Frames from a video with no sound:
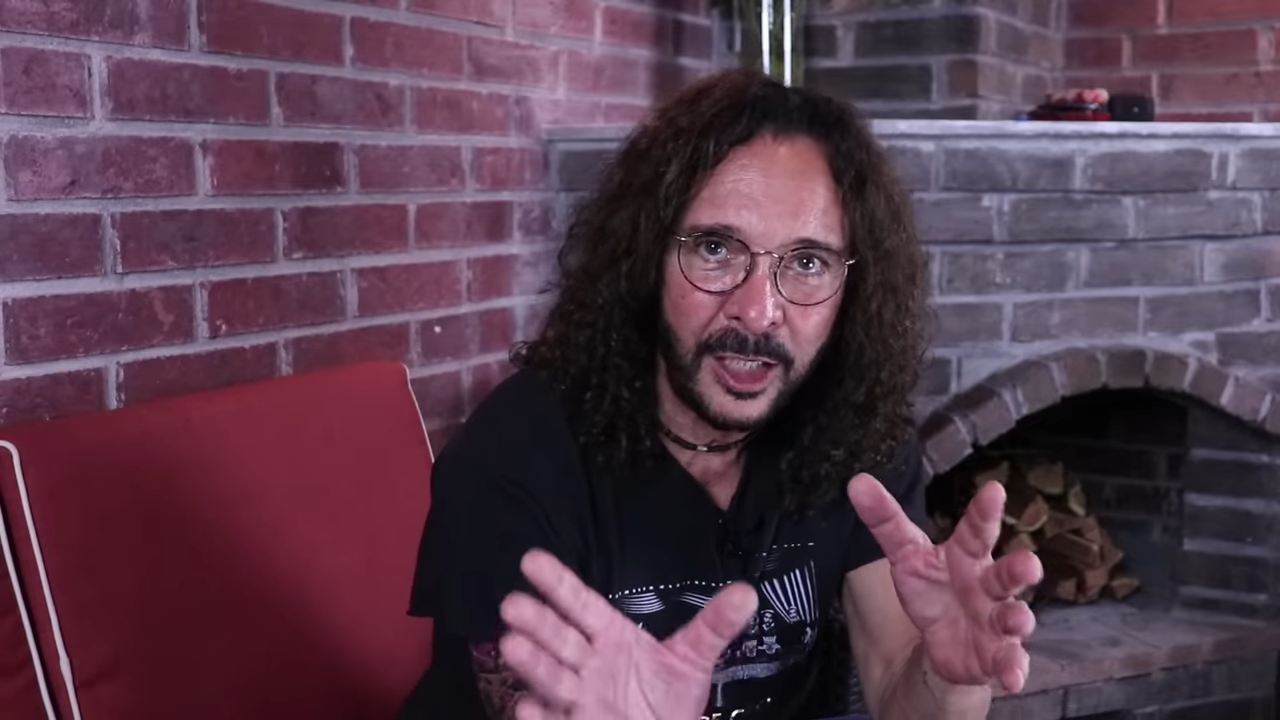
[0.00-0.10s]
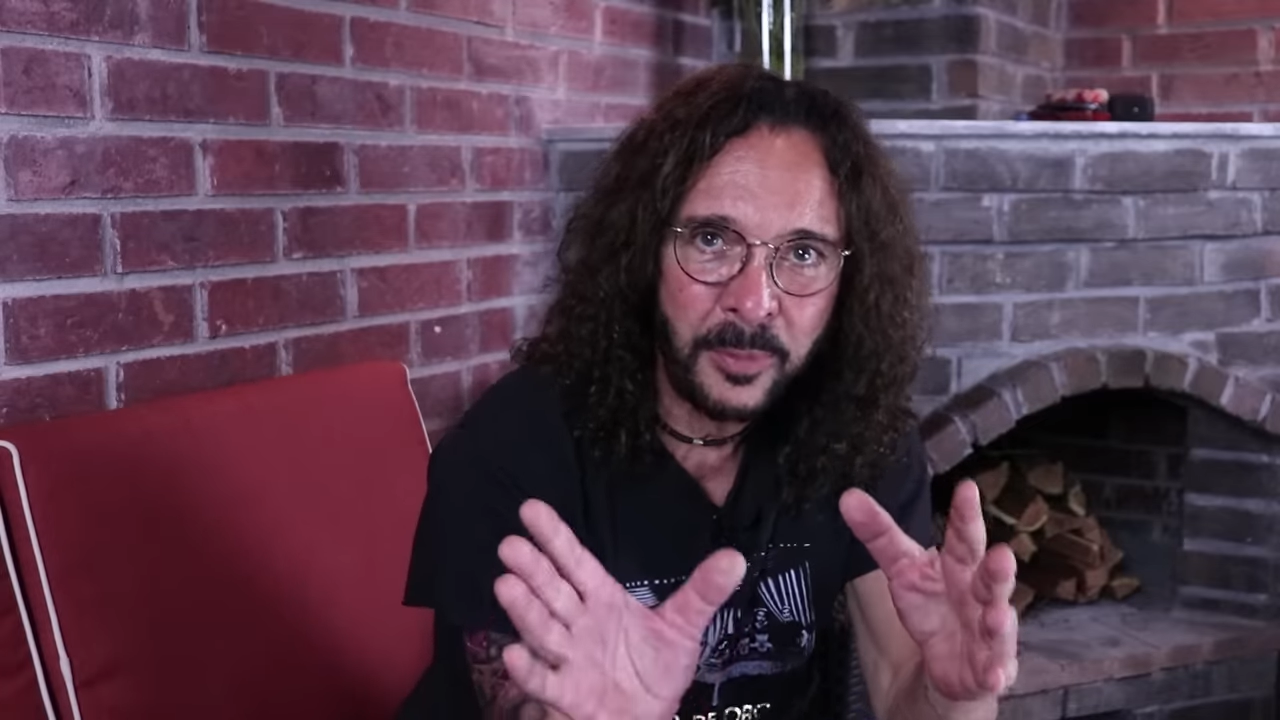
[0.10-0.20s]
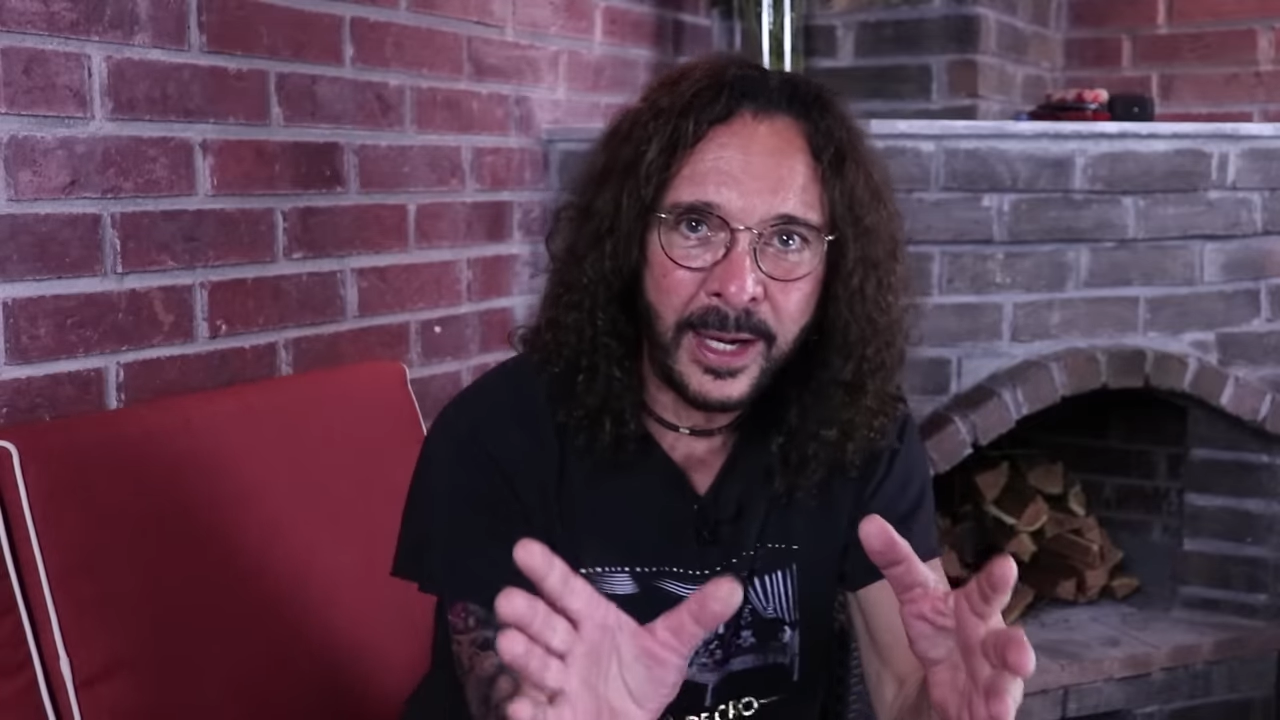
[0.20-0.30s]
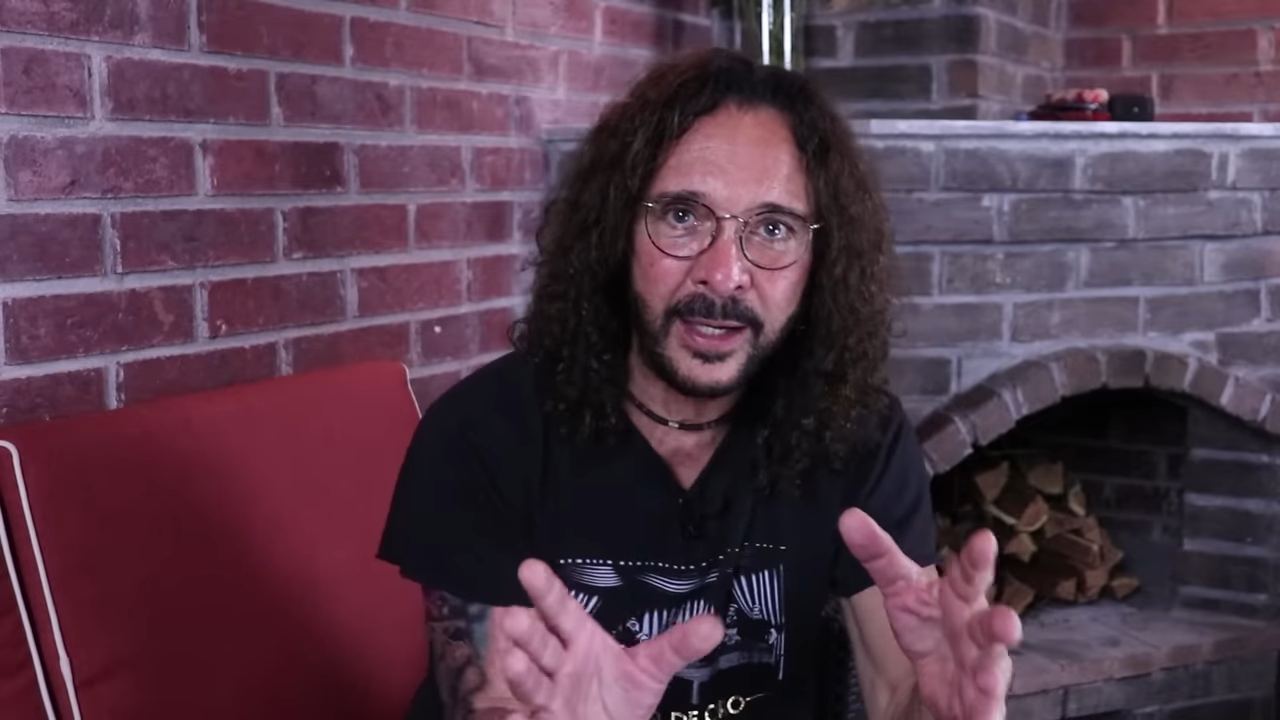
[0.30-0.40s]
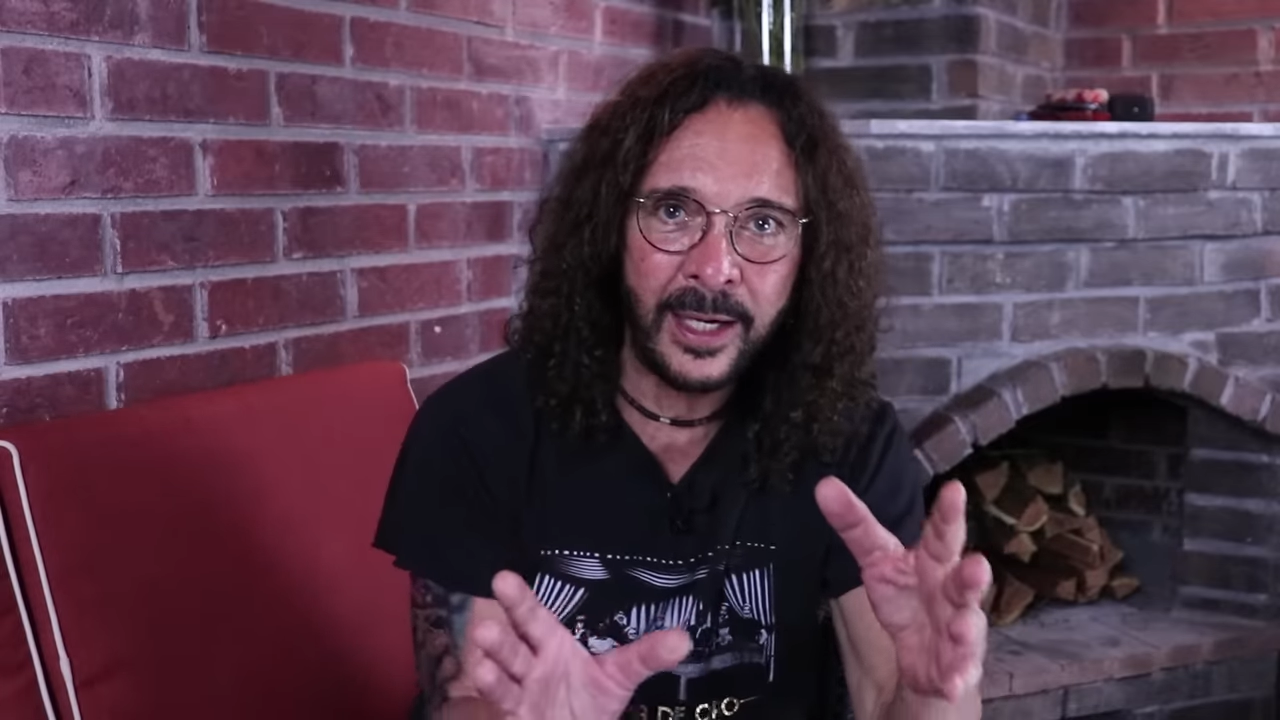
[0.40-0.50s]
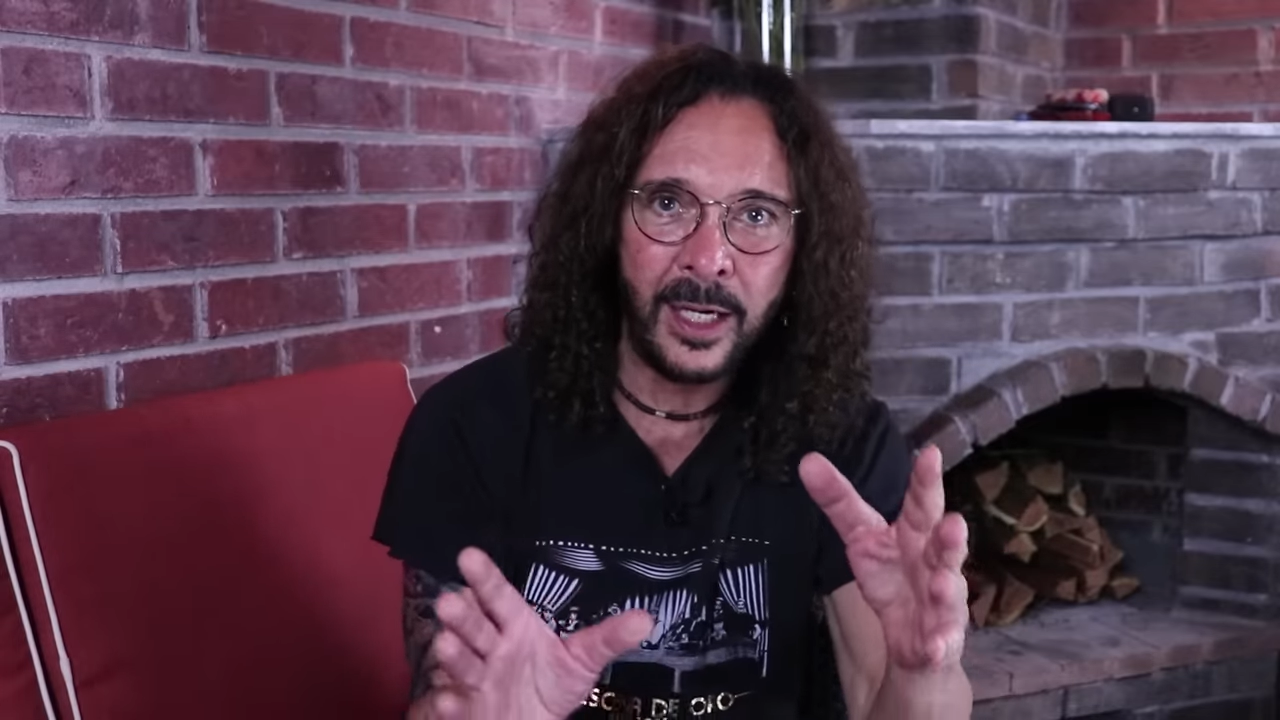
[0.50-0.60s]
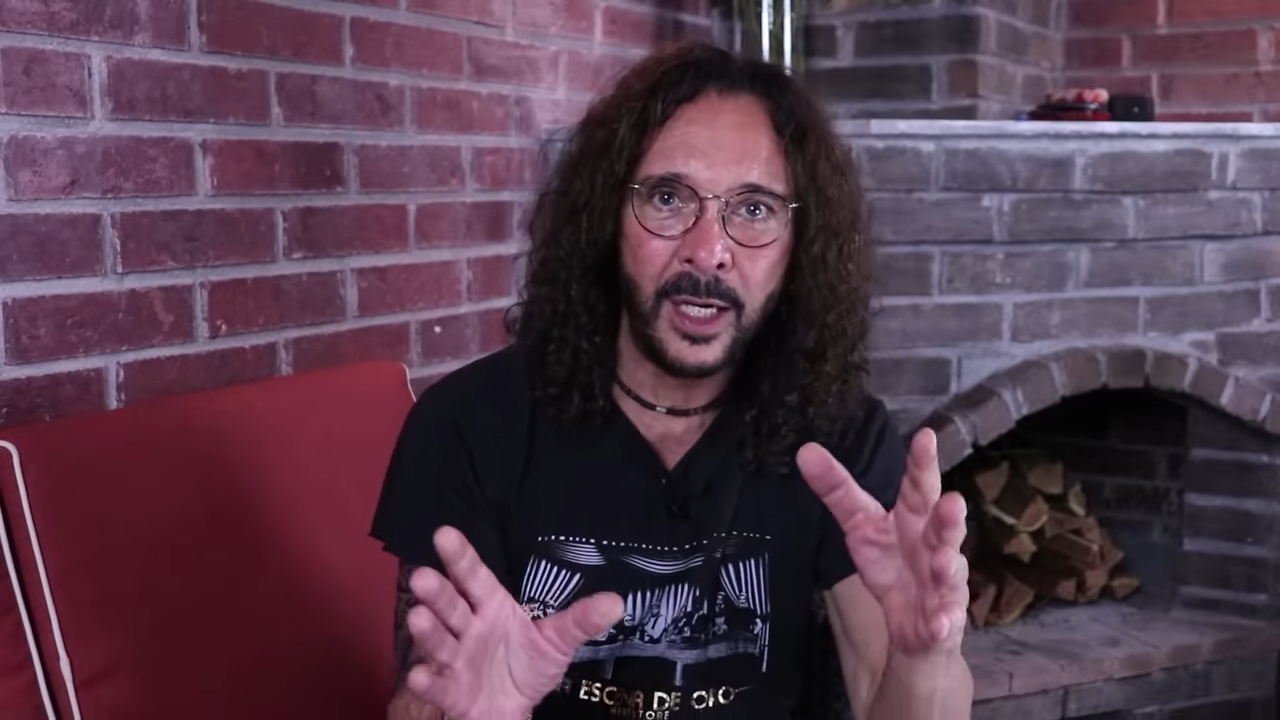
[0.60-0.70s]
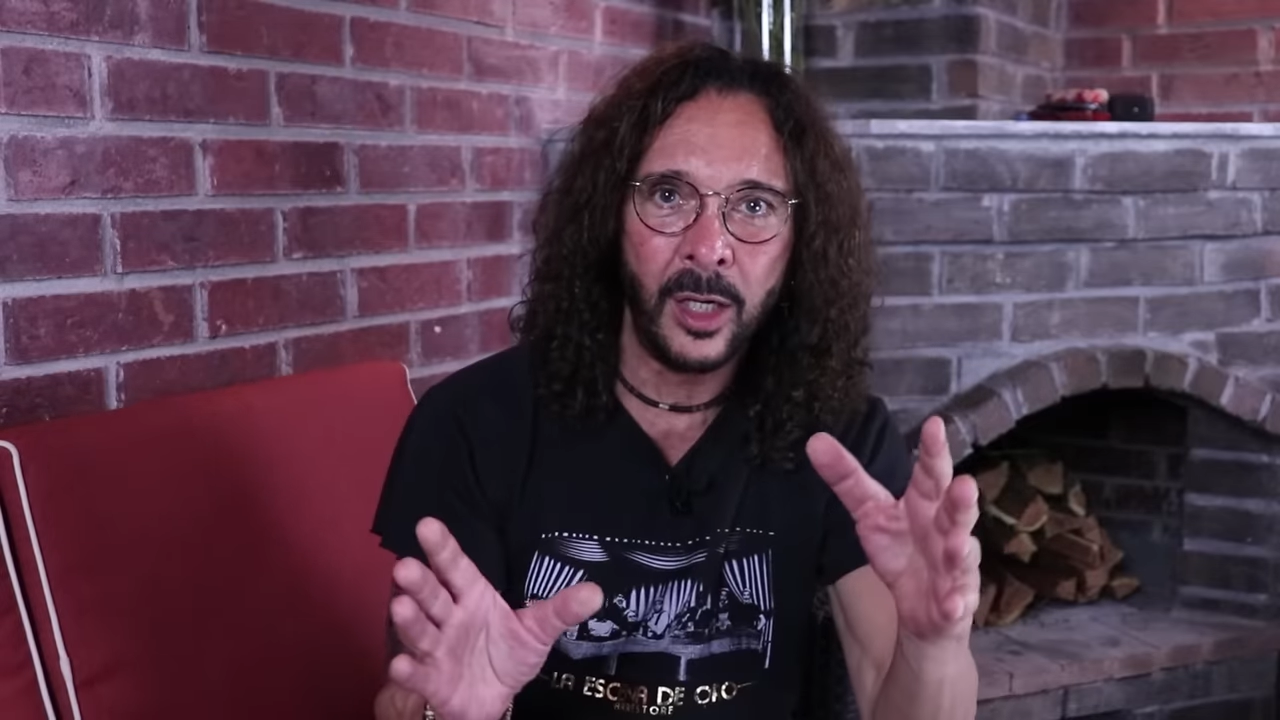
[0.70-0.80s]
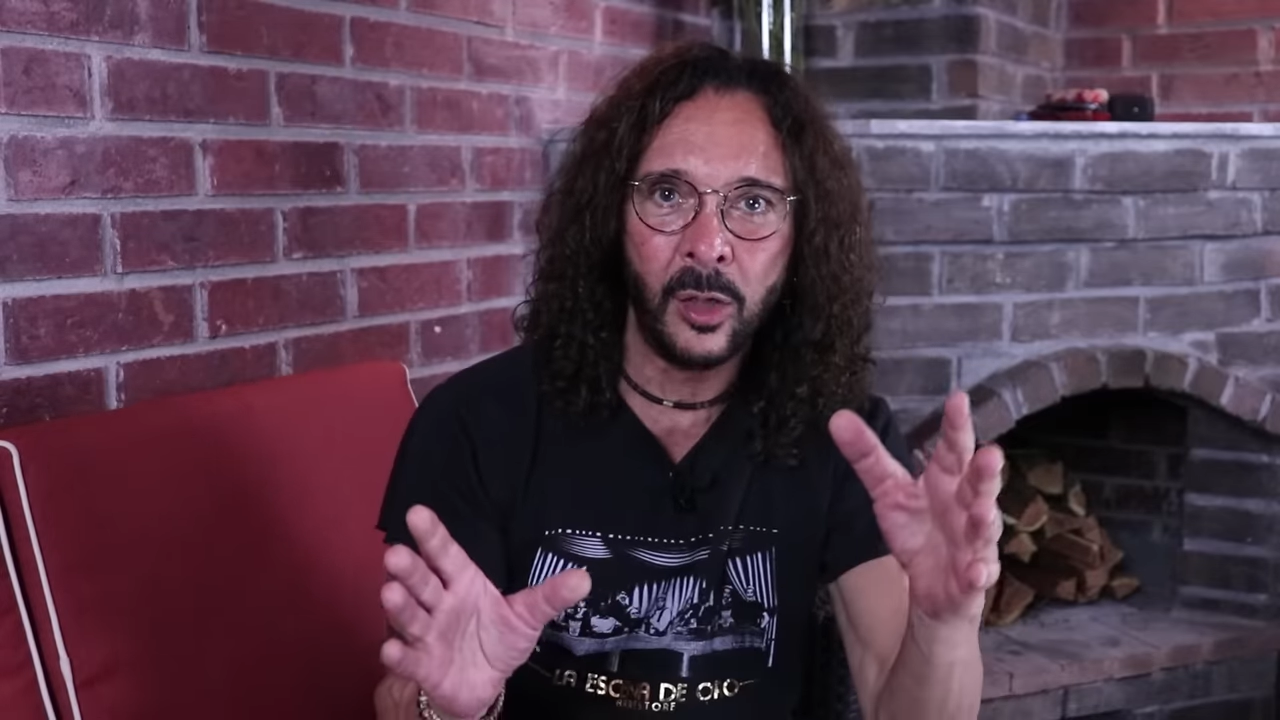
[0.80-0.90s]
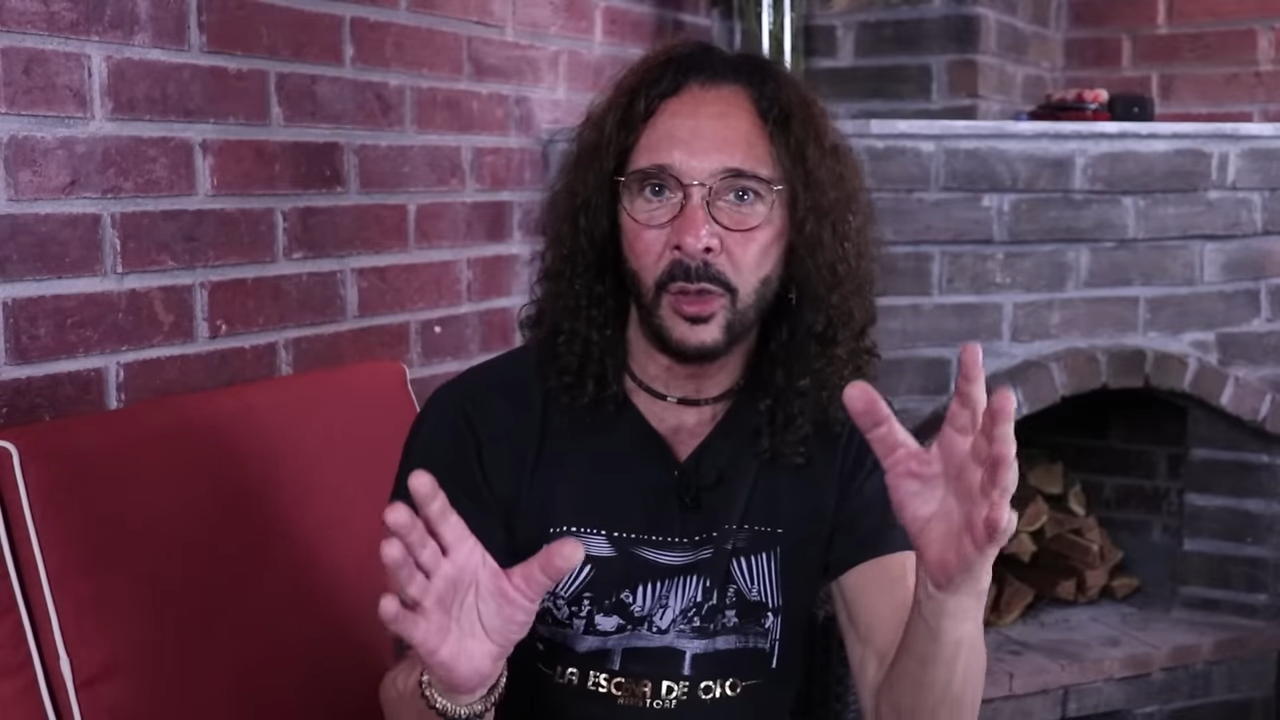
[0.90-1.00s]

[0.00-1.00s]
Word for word: y venden